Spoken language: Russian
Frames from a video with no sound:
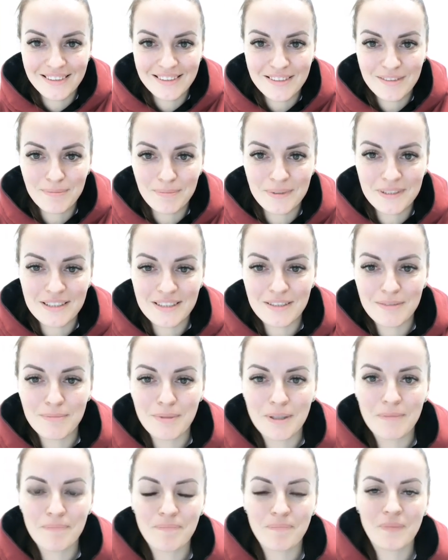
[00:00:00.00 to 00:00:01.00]

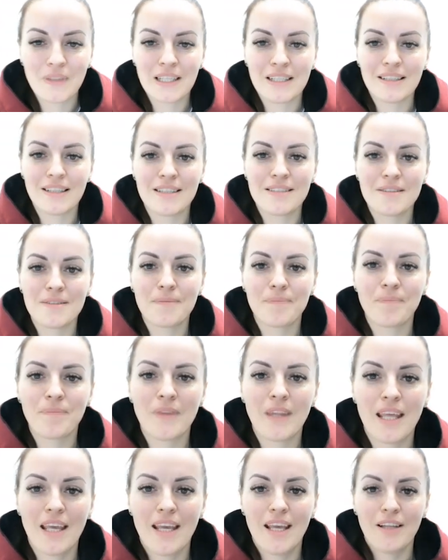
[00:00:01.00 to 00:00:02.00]
Спасибо. Класс.
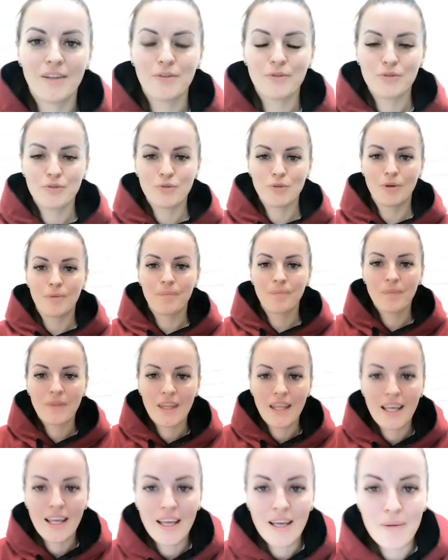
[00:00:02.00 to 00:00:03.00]
Ну что,
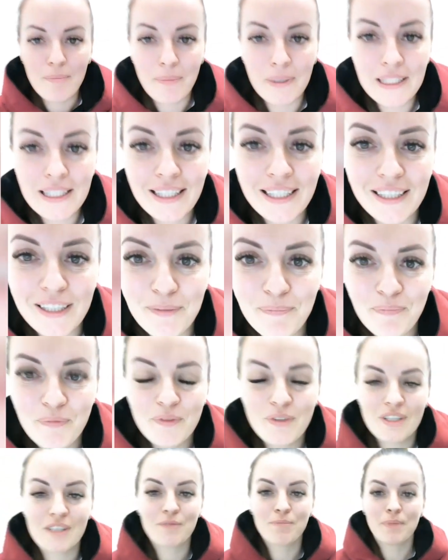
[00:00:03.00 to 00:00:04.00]
поехали
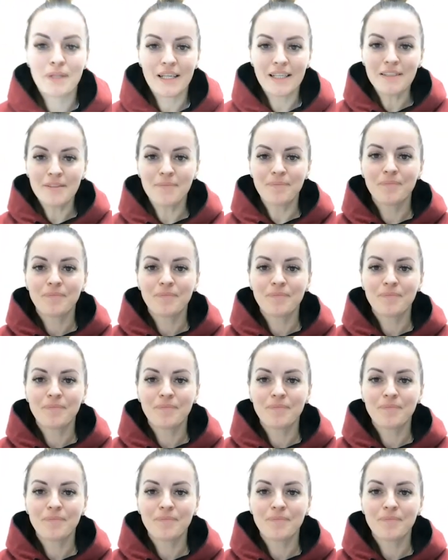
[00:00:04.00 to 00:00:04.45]
разбирать.